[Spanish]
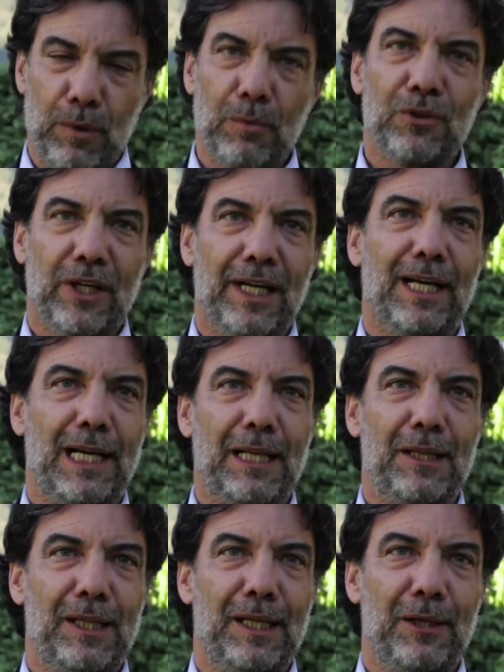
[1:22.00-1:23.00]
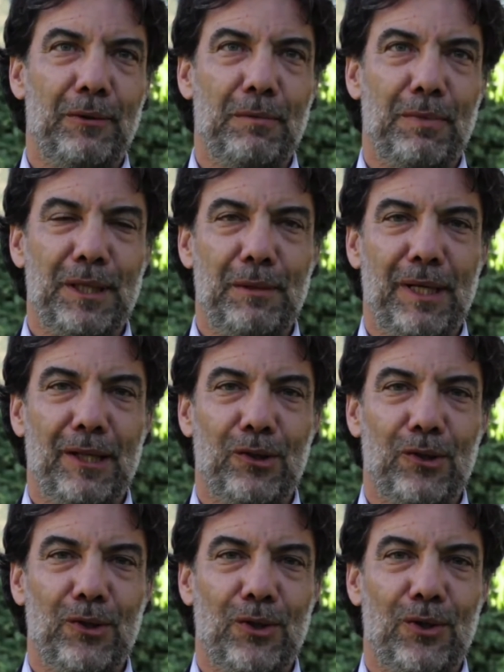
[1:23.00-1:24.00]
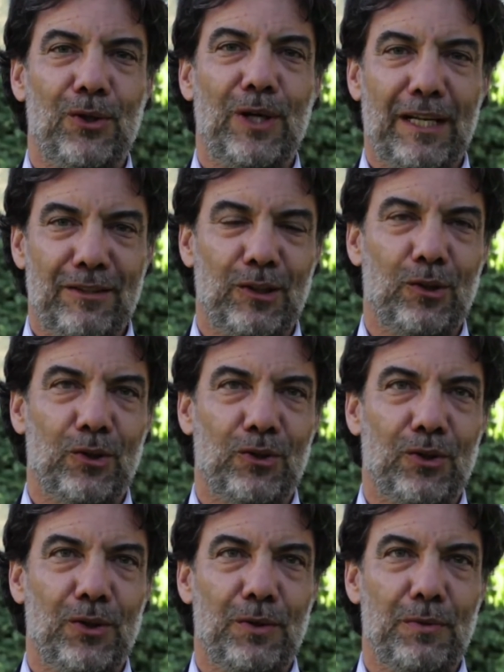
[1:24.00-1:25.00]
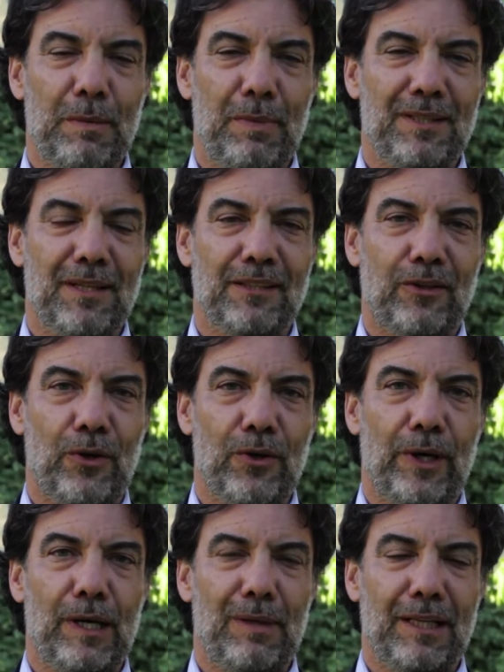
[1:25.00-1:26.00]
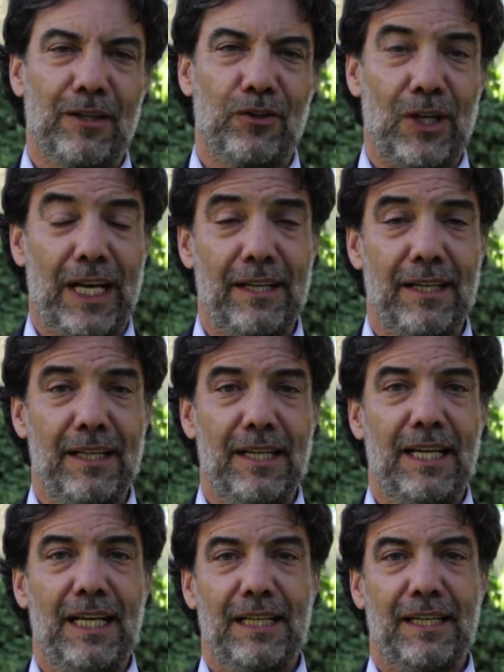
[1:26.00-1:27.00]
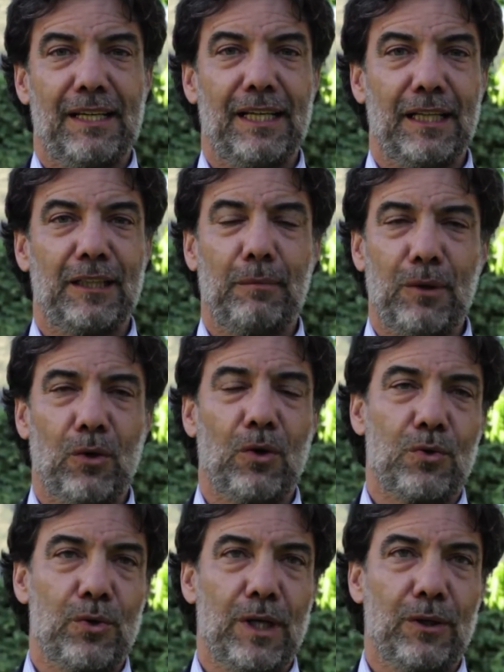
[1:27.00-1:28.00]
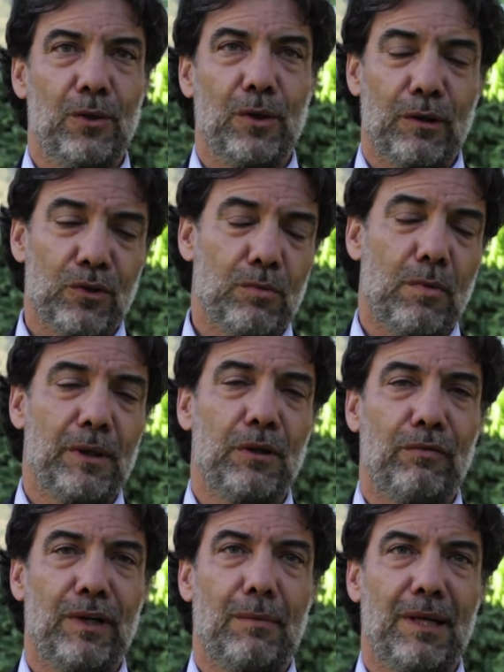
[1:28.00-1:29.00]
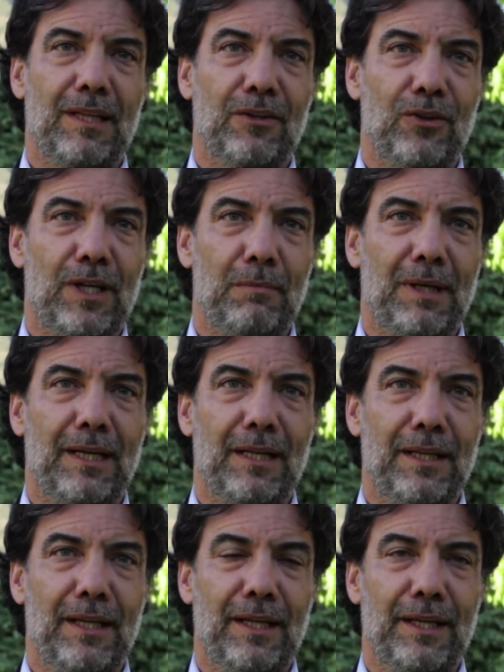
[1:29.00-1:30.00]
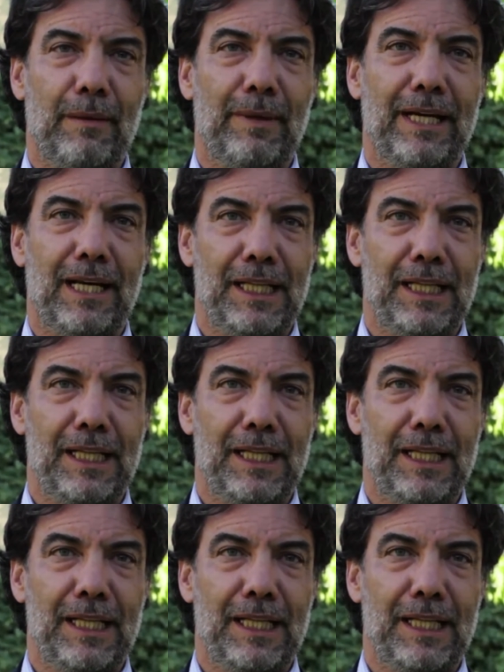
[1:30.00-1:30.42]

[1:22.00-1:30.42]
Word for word: pudimos sacar adelante un emprendimiento exitoso en una empresa desarrolladora de plantas solares que terminó construyendo lo que en su momento fue la planta solar más grande de América